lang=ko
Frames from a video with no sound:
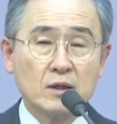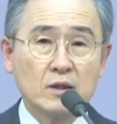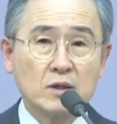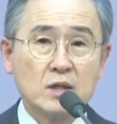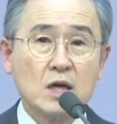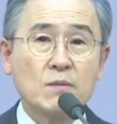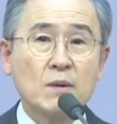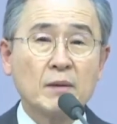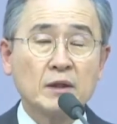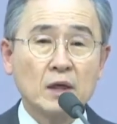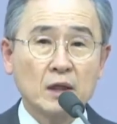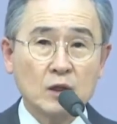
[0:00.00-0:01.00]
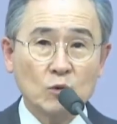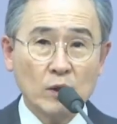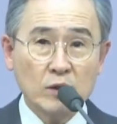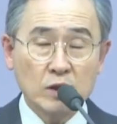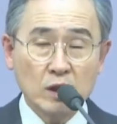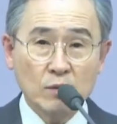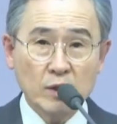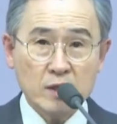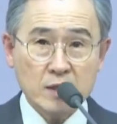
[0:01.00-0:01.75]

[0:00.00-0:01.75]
새벽마다 기도한 여러분의